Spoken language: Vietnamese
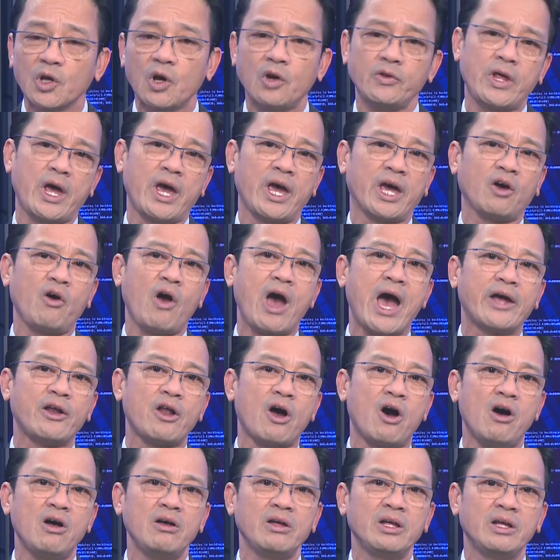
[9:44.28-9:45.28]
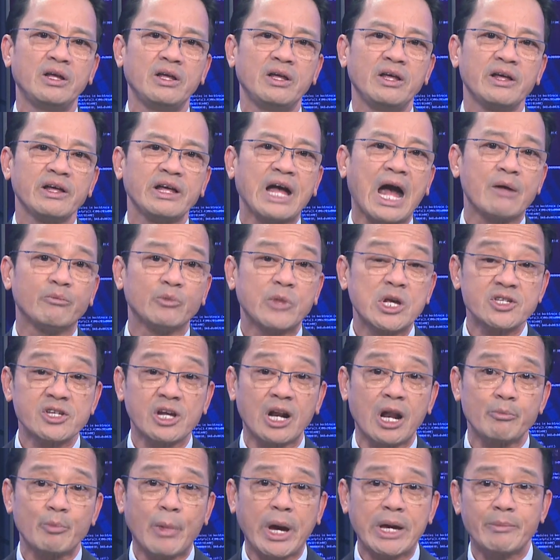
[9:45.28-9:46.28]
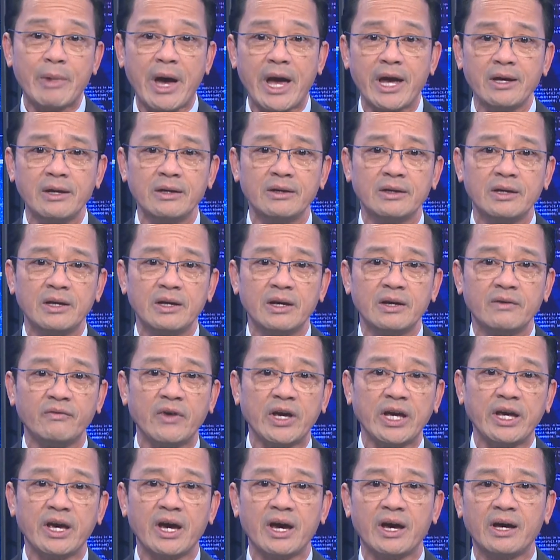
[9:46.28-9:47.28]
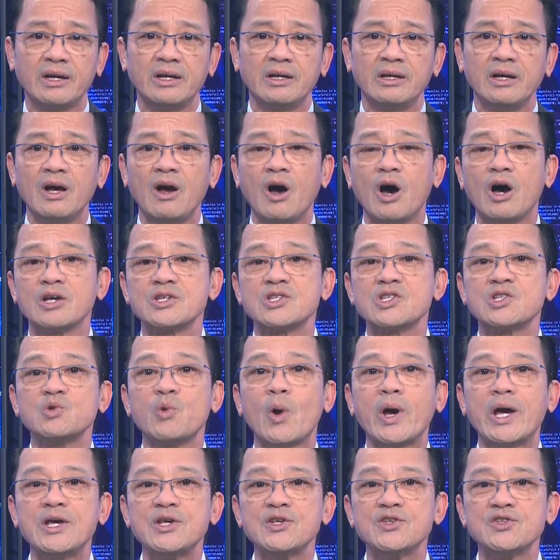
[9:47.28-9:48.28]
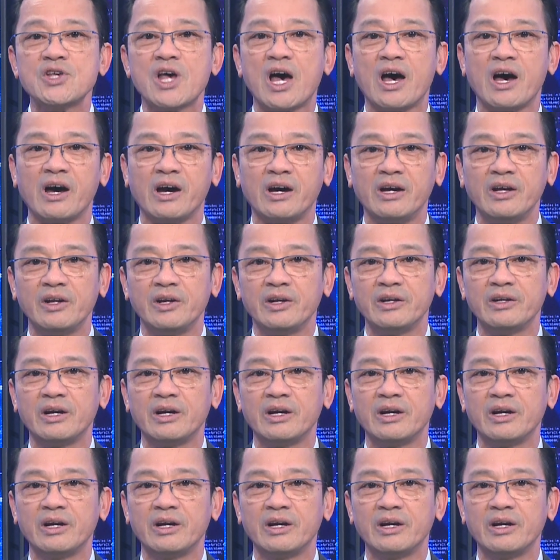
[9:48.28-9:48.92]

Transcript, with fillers: có thể có ai đó cảm thấy rất là may mắn vì họ xoay sở